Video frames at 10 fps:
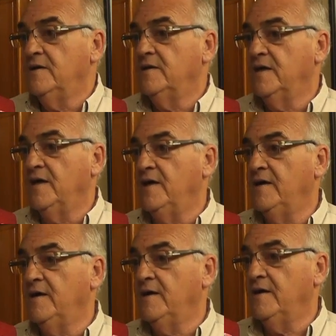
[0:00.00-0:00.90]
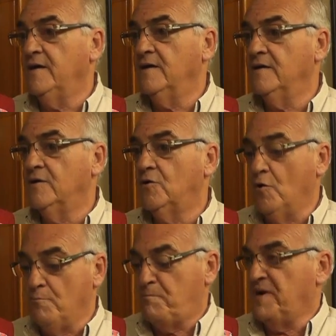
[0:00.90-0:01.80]
de
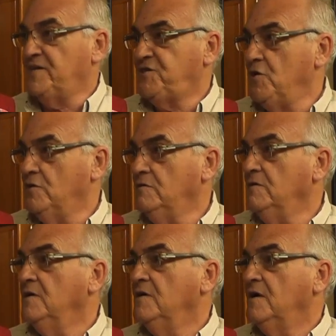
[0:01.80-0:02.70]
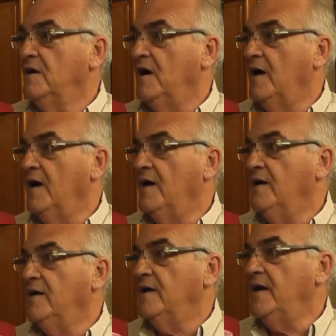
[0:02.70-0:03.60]
compresión a
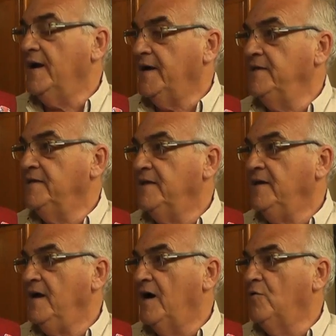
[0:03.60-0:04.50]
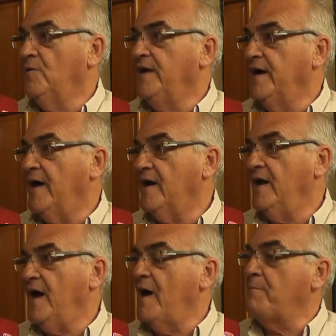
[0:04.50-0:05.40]
la gente, a
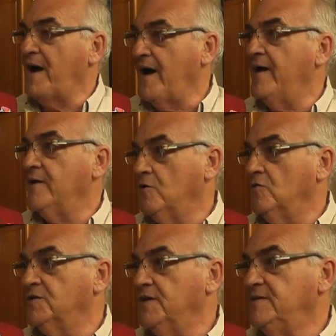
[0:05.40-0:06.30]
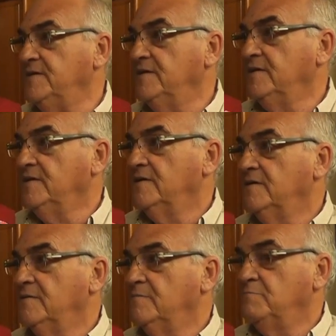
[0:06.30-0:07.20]
obligarla a pagar cosas
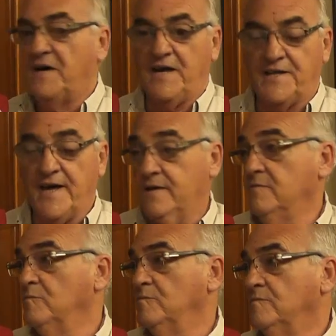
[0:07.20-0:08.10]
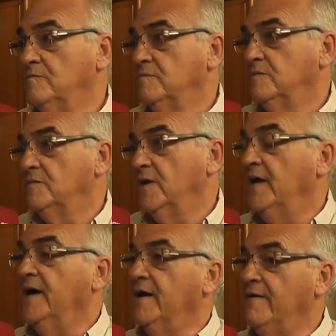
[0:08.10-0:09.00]
para estar.
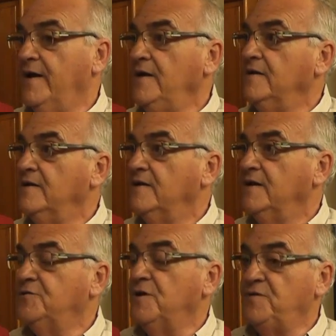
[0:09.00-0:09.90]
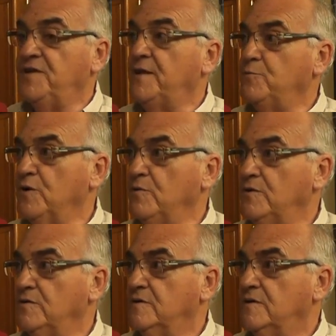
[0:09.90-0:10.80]
El carnaval es una fiesta del pueblo.
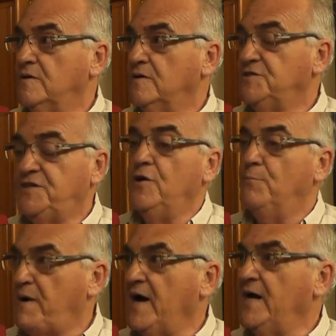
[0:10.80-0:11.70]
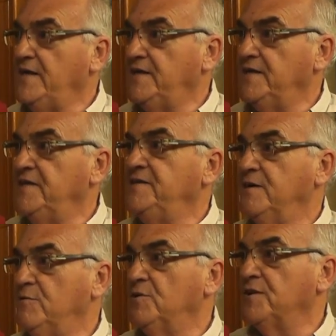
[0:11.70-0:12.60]
Si lo paga la Intendencia
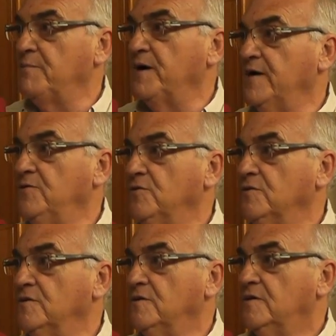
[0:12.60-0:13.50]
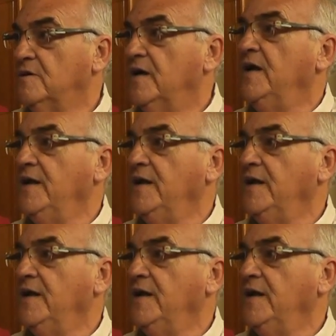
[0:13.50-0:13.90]
como lo está pagando, es